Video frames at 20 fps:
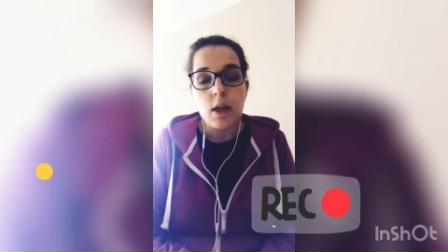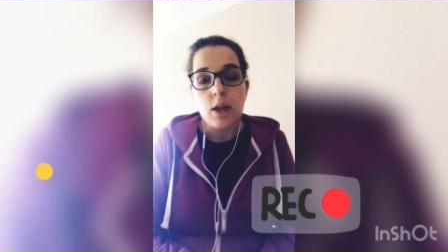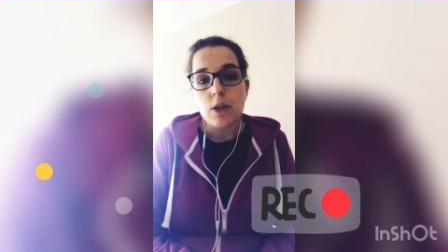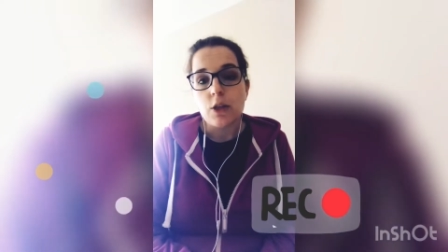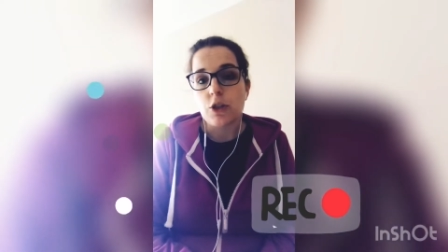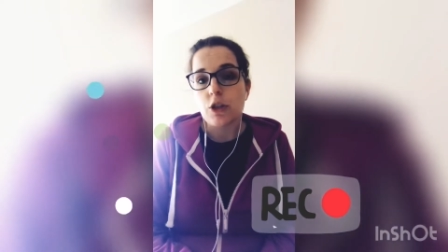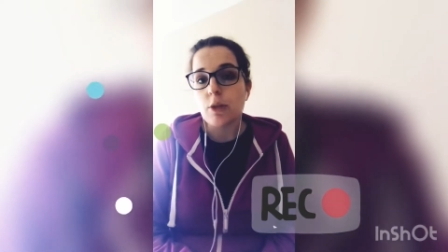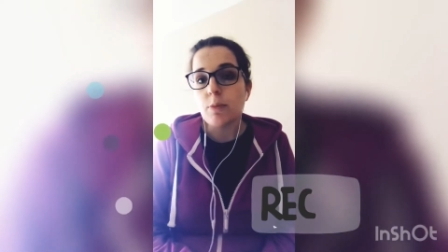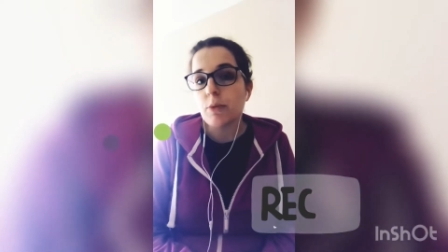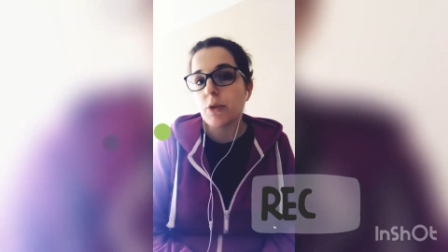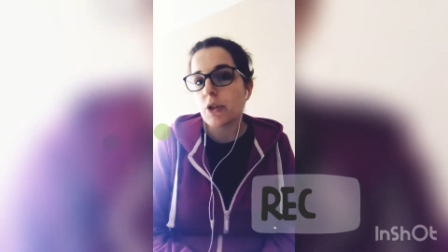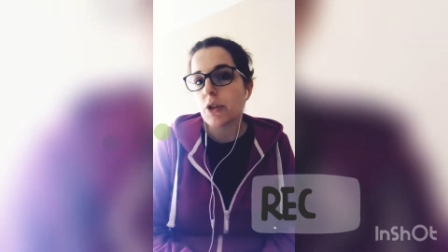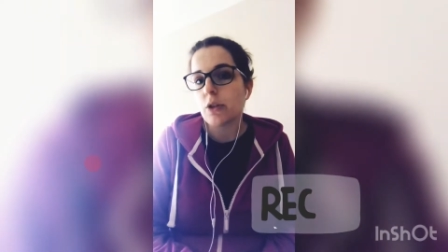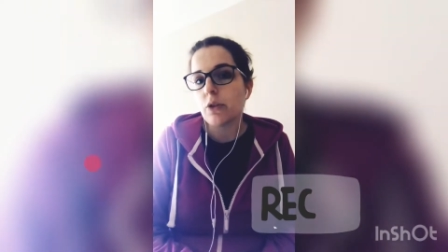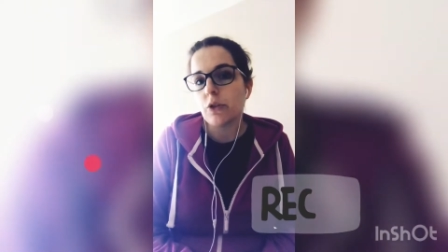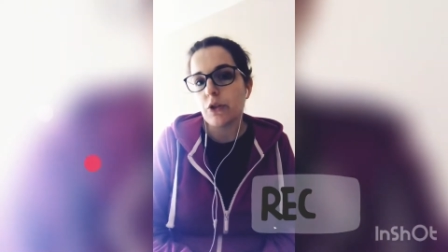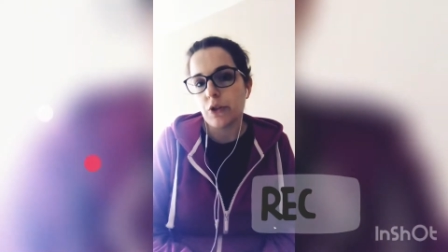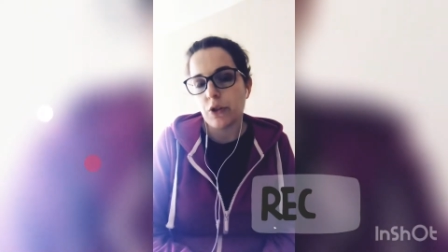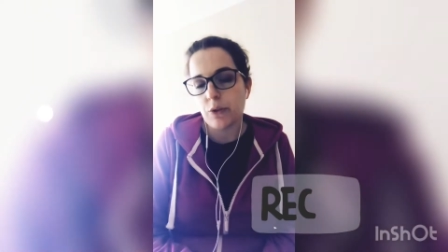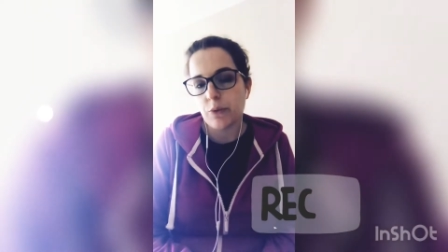Żeby
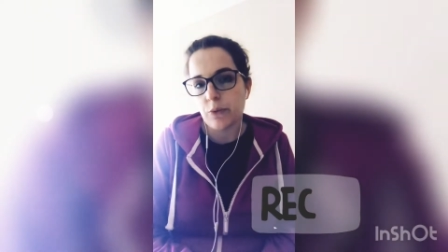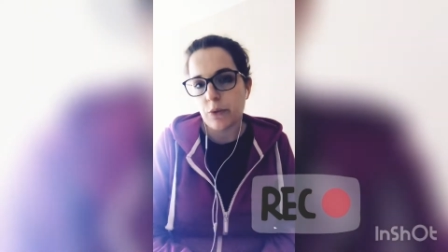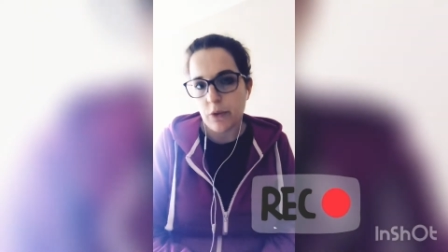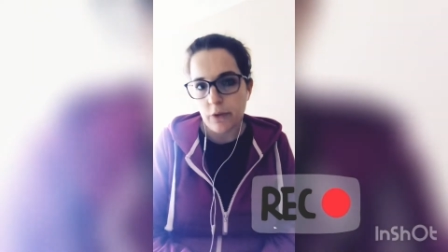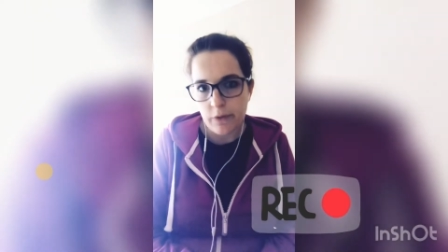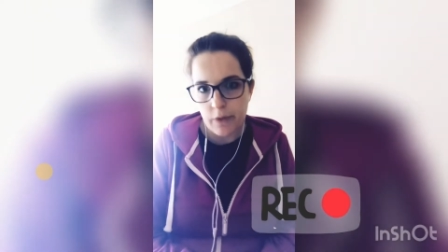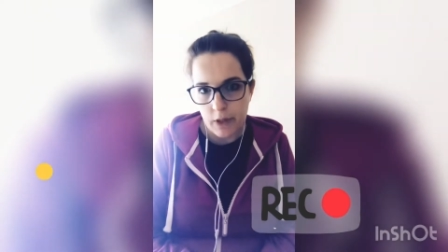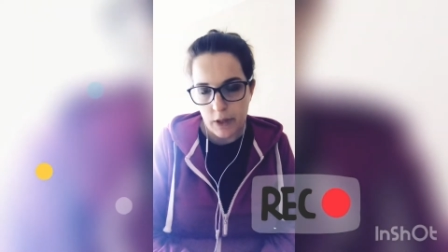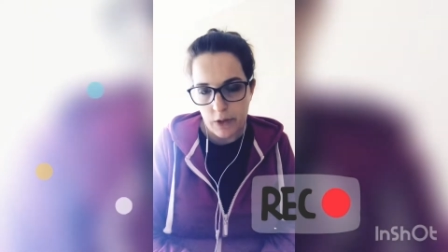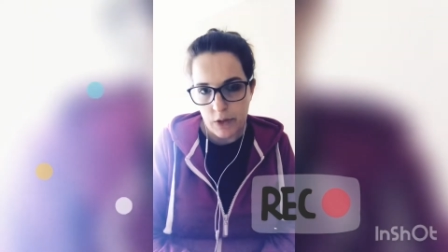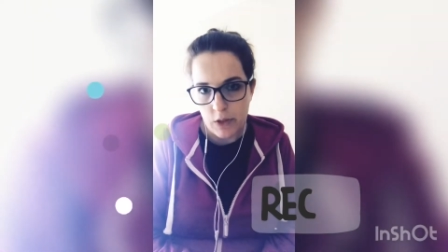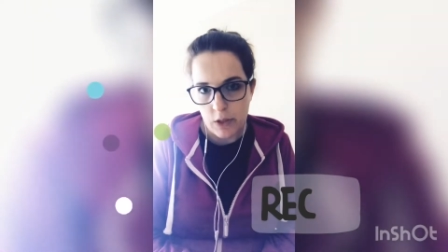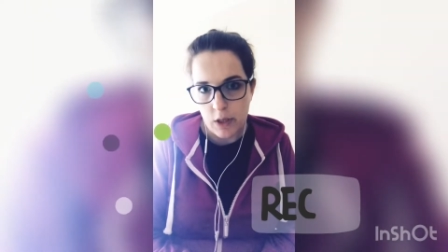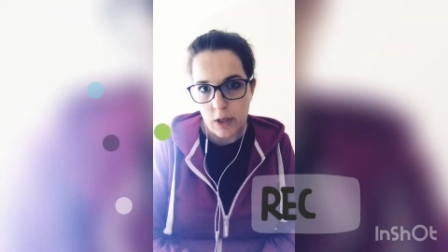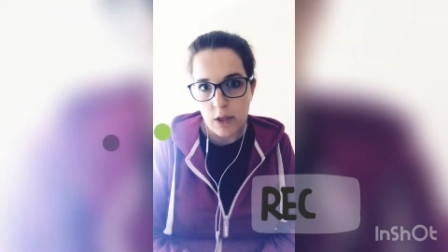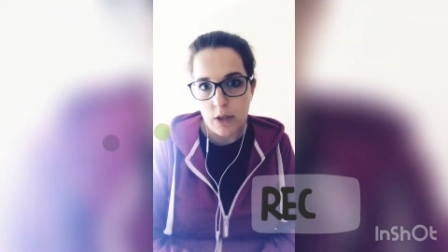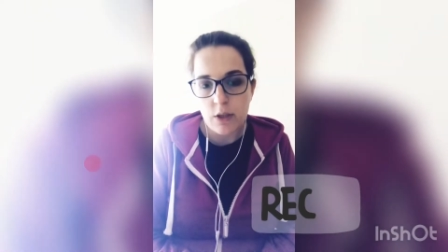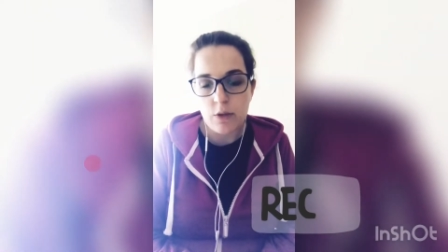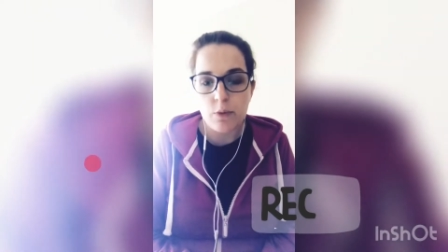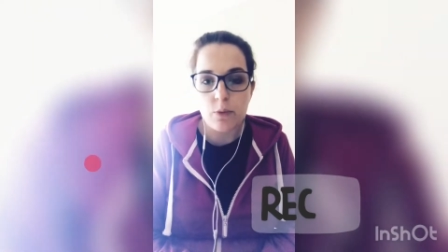czegoś się
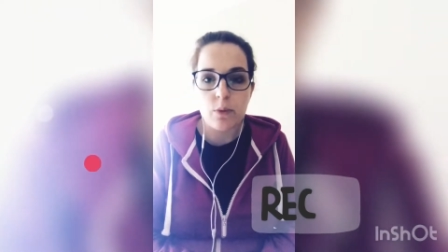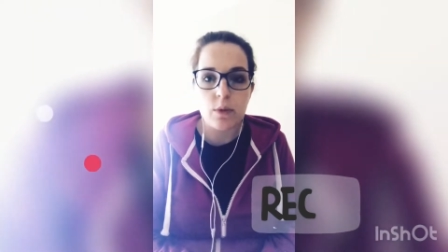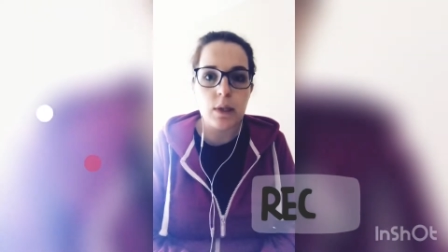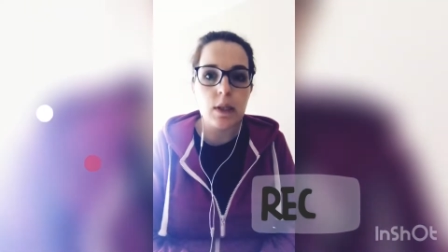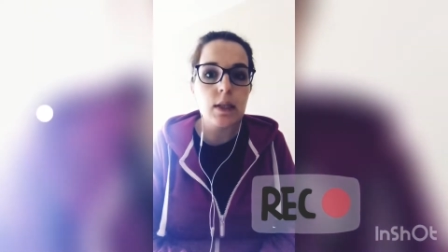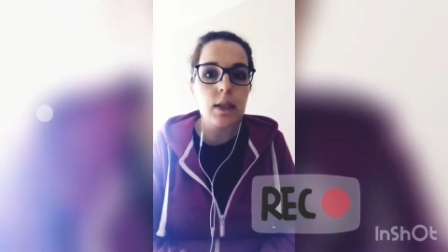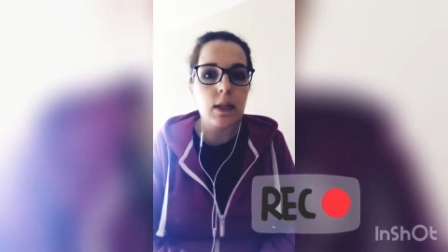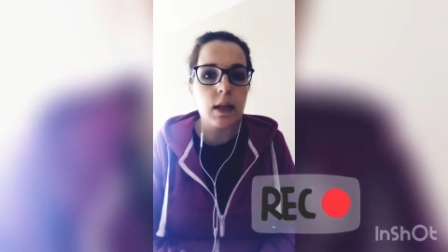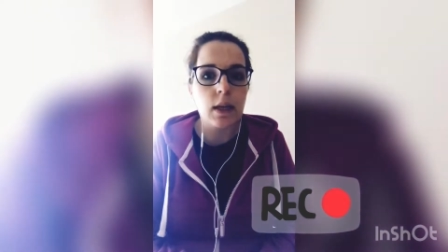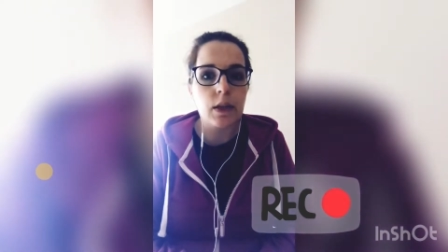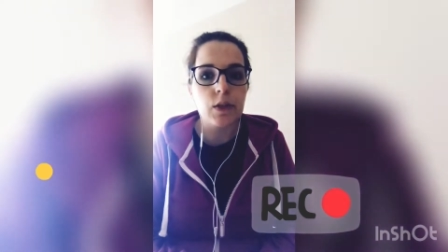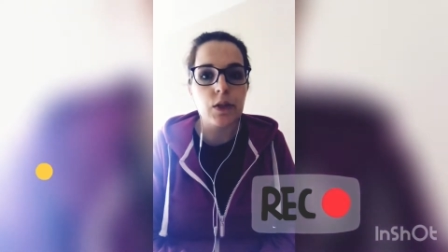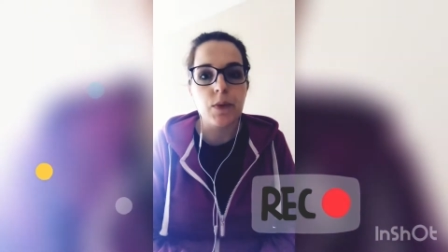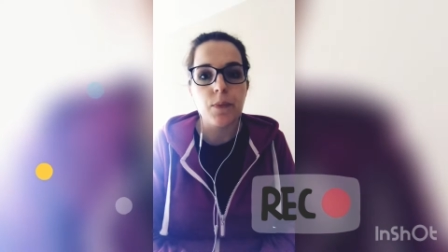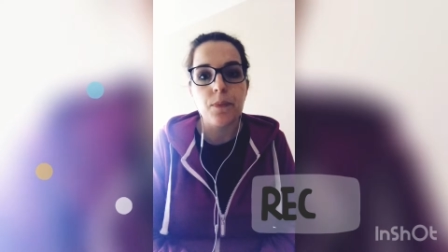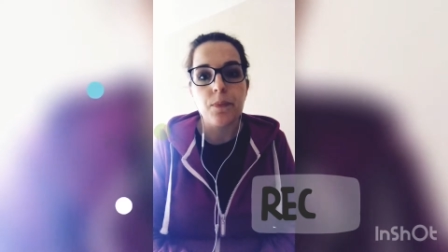dowiedzieć, uzyskać